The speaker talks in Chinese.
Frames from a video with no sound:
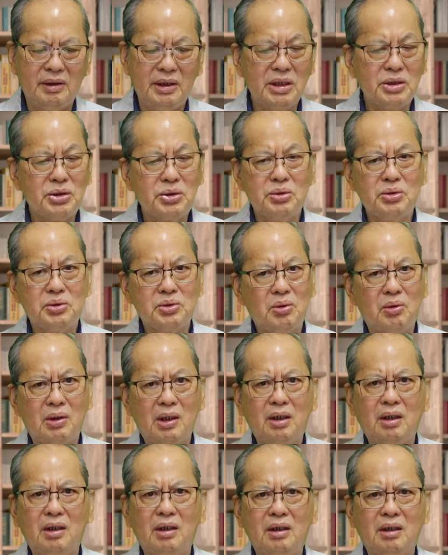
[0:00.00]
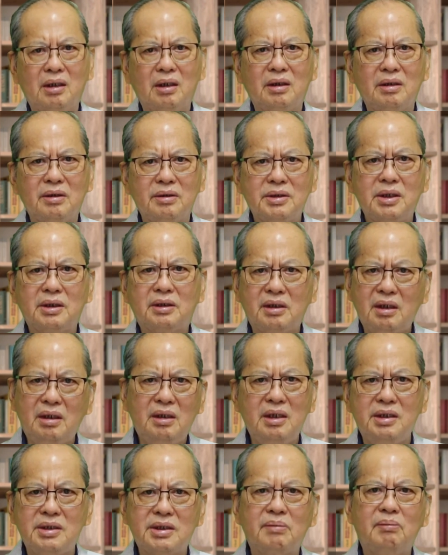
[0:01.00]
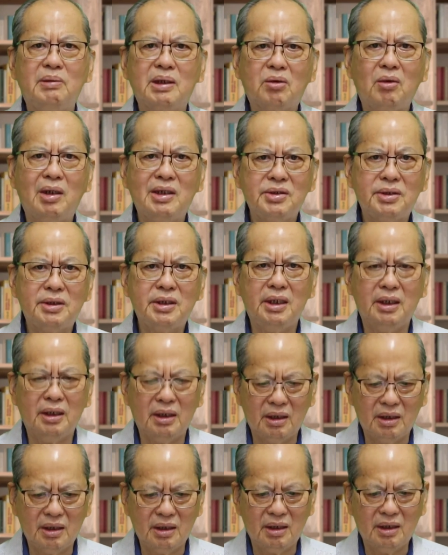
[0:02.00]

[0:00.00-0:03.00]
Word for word: 耶稣说：“这跟你什么关系？”